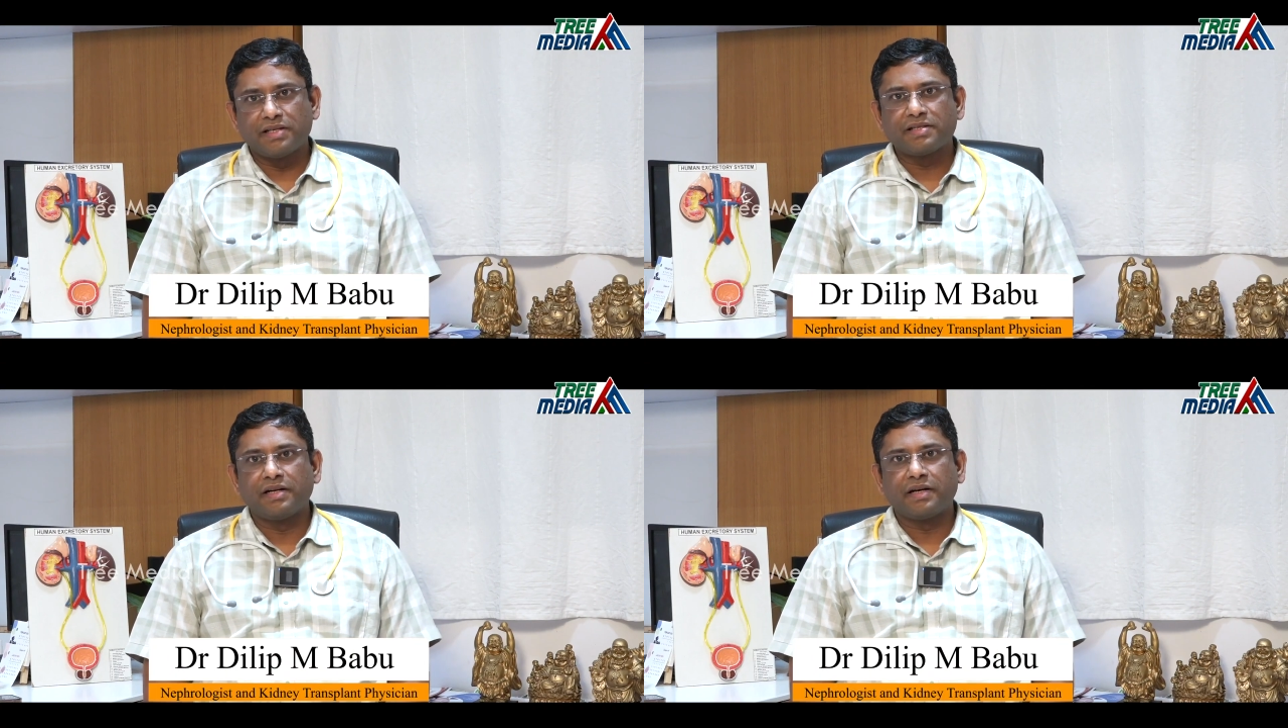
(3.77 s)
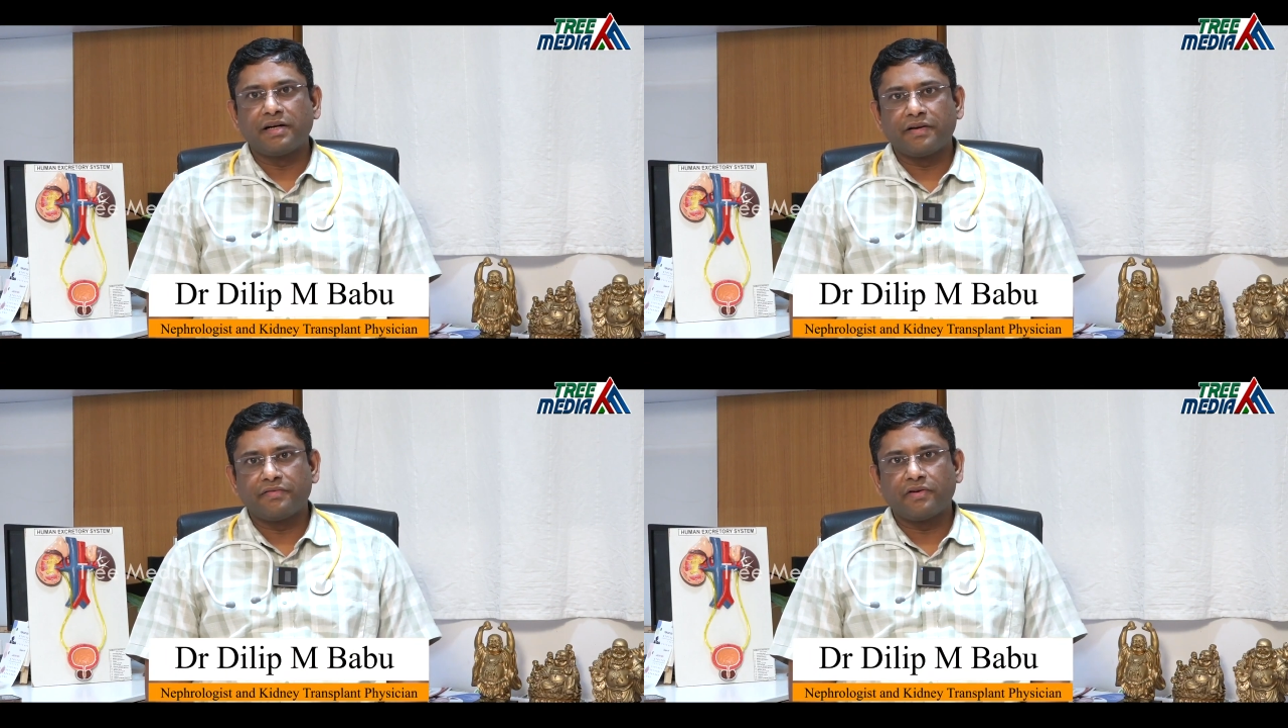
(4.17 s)

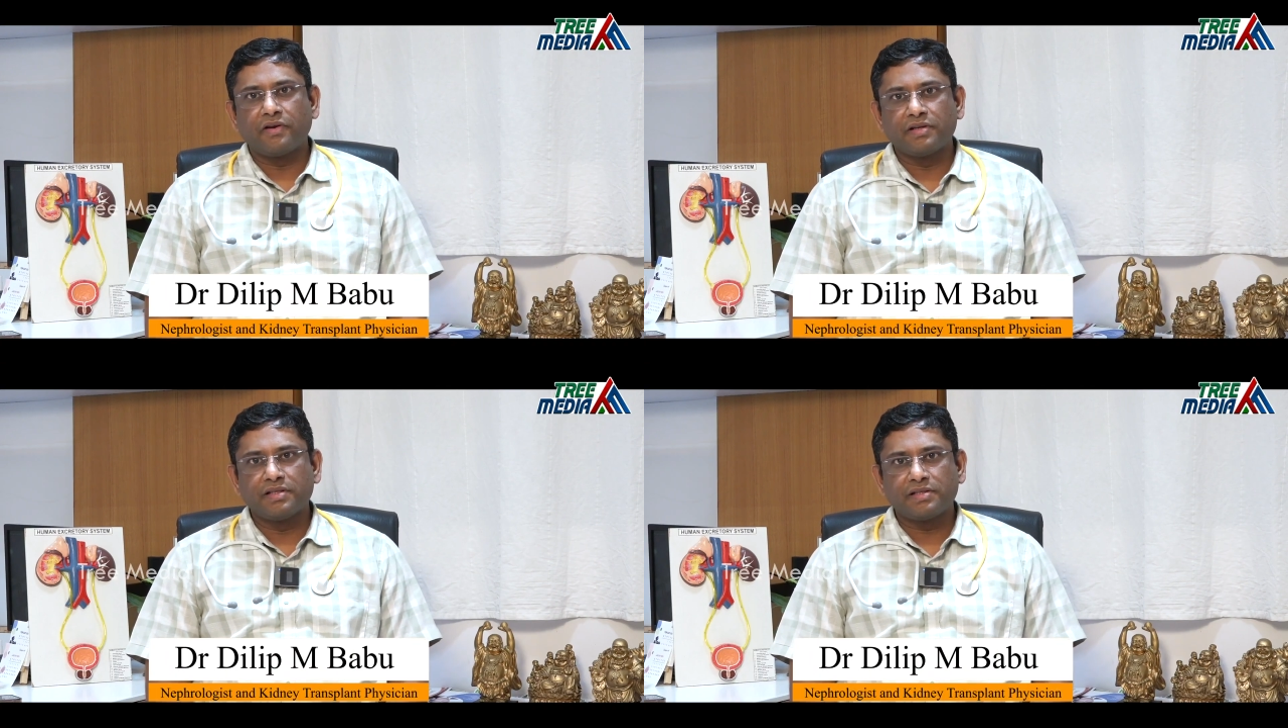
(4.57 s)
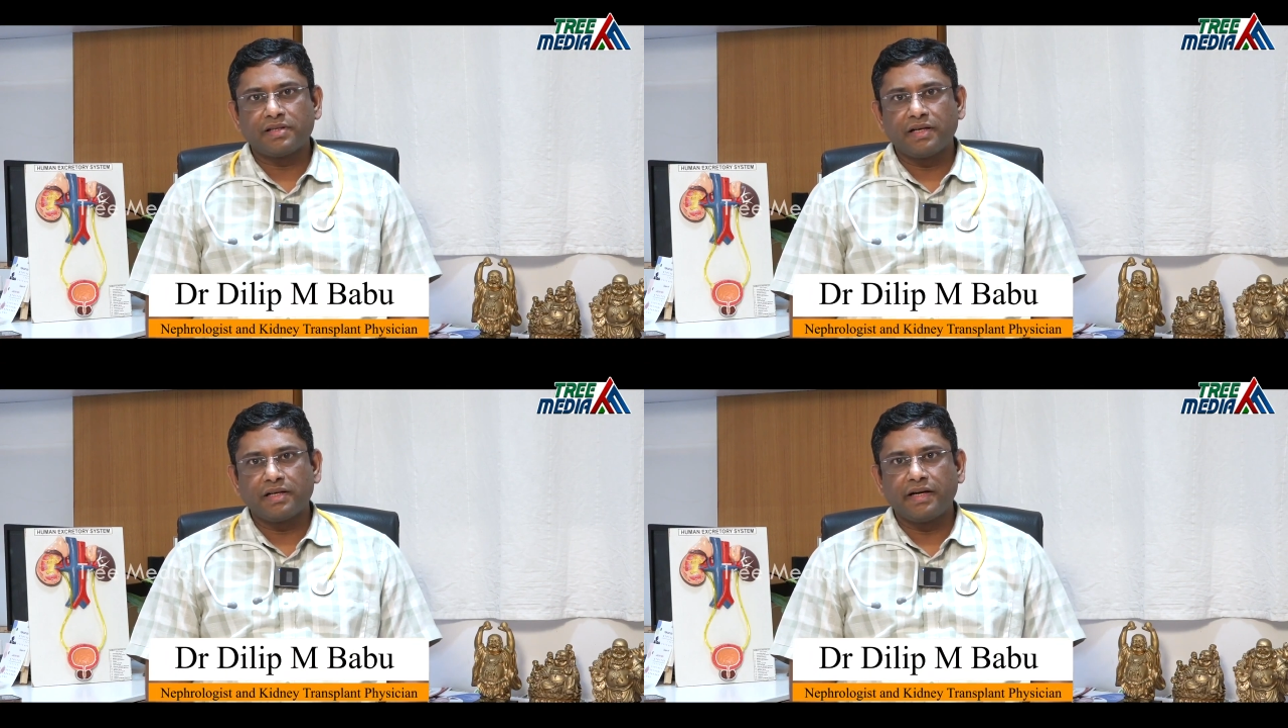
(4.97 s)
కన్సల్టెంట్
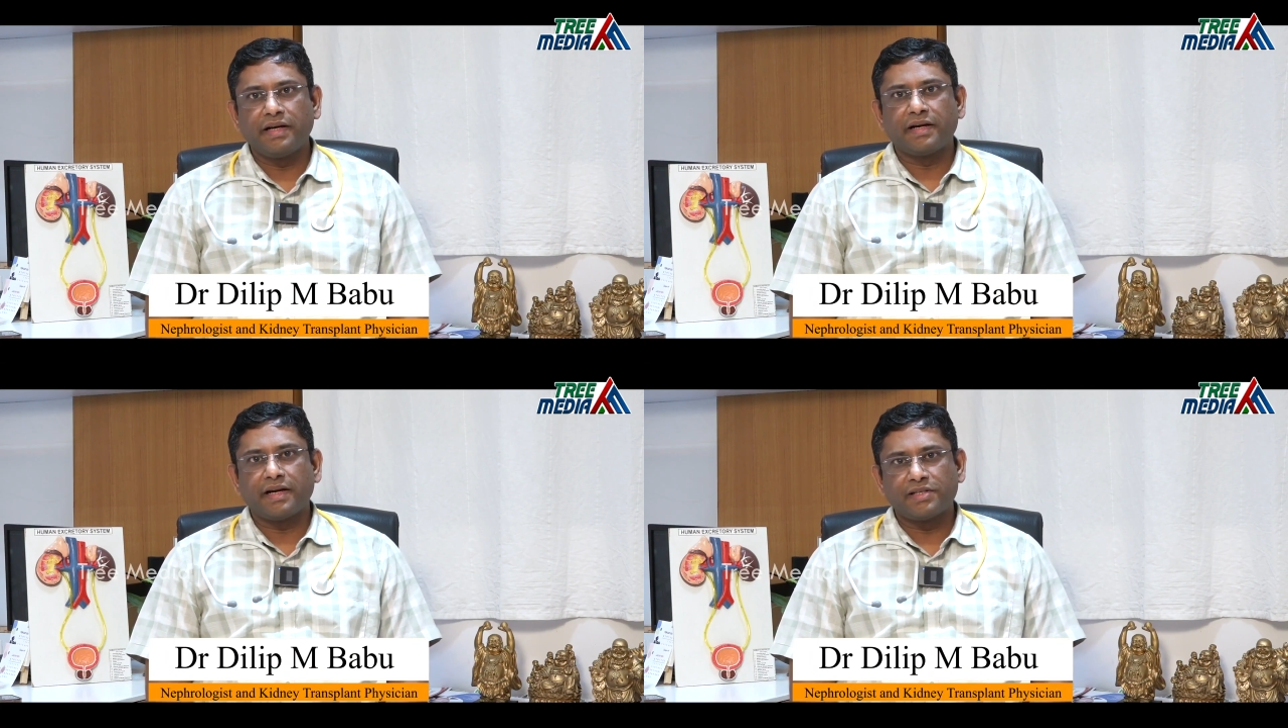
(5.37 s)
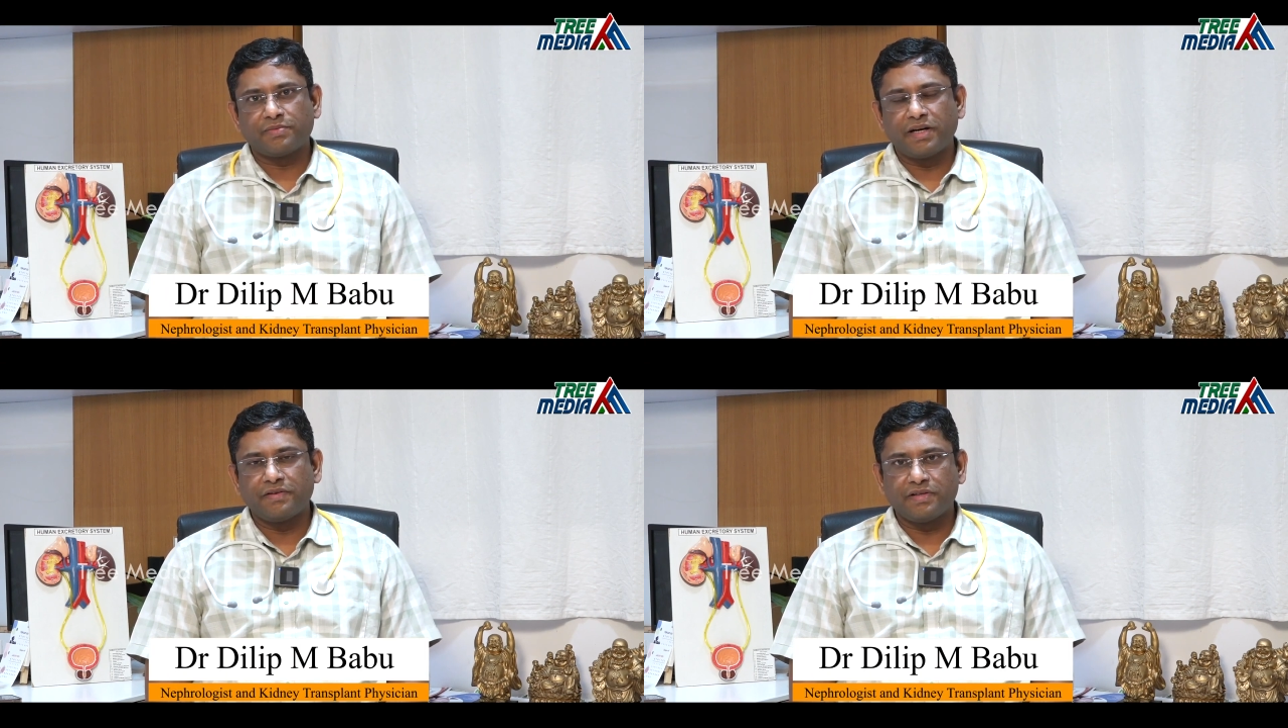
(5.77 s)
నెఫ్రాలజిస్ట్ అండ్ కిడ్నీ
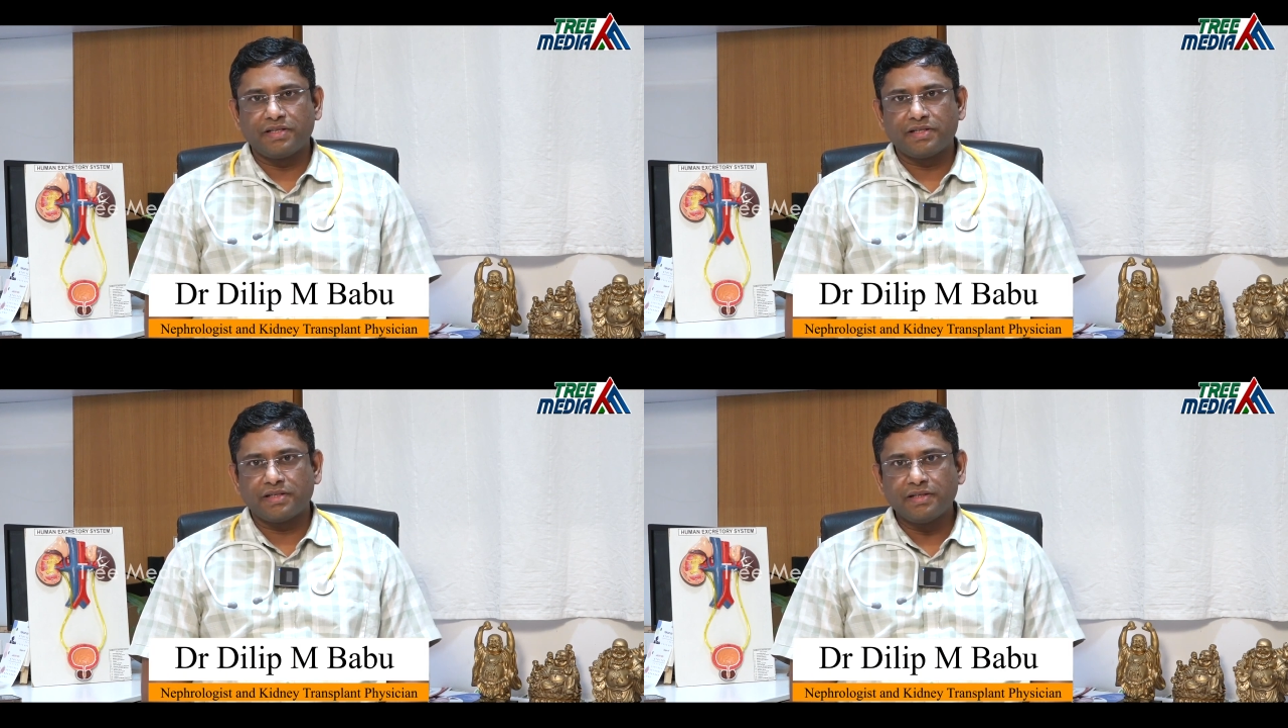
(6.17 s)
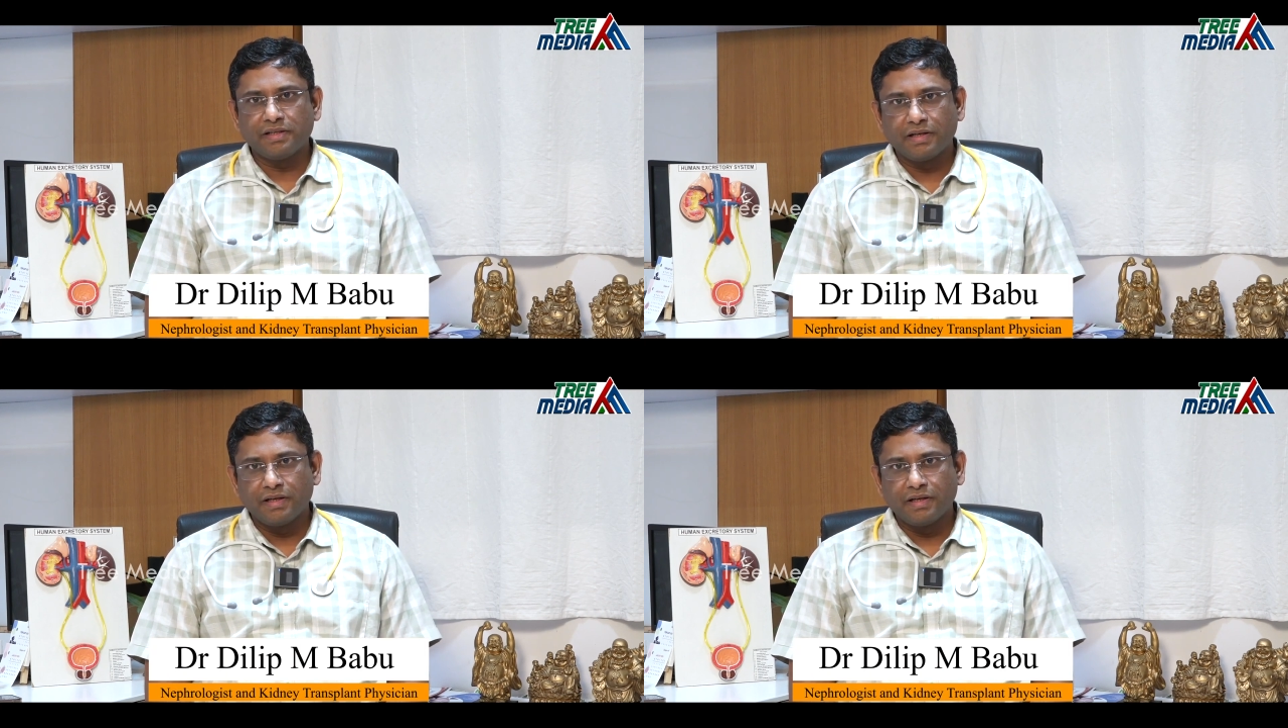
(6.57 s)
ట్రాన్స్ప్లాంట్ ఫిజిషియన్